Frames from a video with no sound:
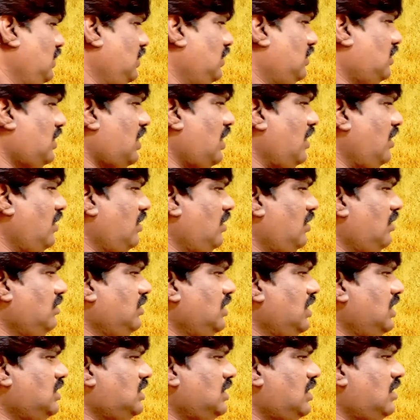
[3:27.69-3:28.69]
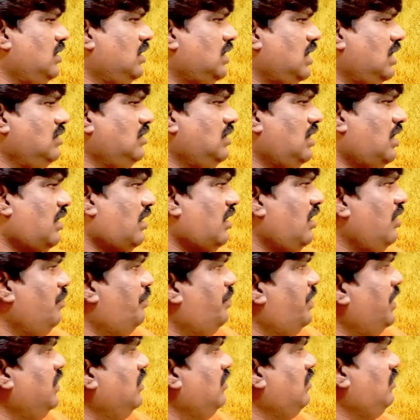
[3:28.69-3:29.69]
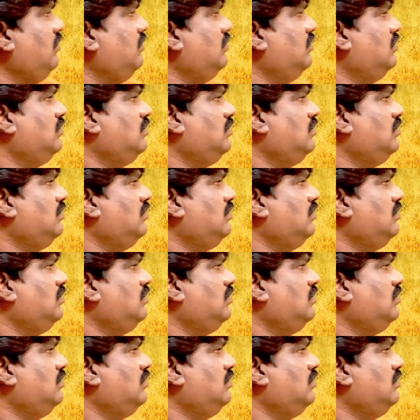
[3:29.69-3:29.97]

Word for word: ఇజ్రాయేల్ దేశానికి ఐదు ఎర్రని పెయ్యలు